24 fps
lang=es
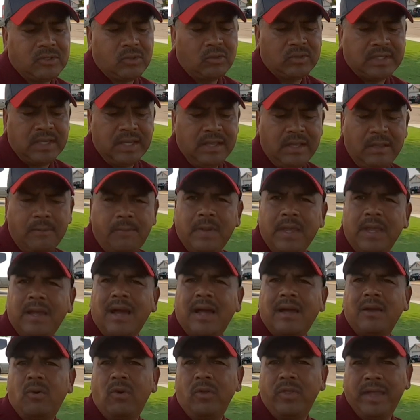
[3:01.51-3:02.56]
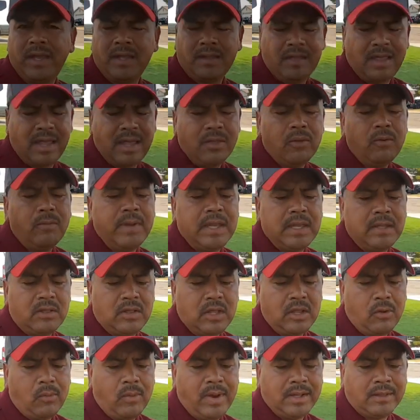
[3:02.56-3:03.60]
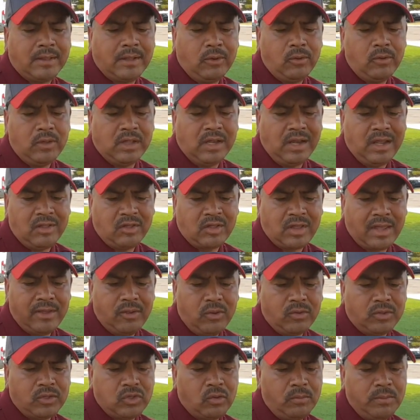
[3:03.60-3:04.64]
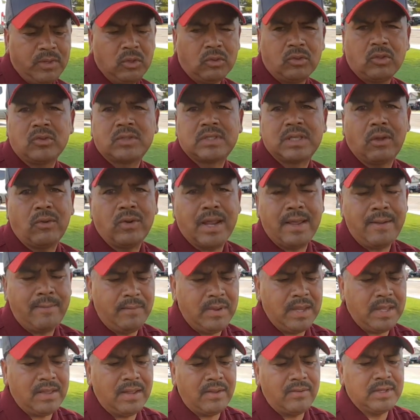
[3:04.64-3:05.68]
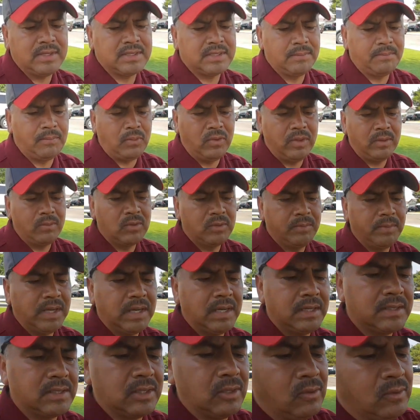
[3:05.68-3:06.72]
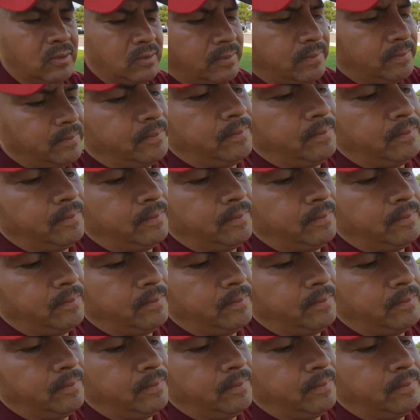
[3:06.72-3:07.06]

eso significa conectado 24 y 38 minutos. Ahora ven a ver si podemos mirar esto.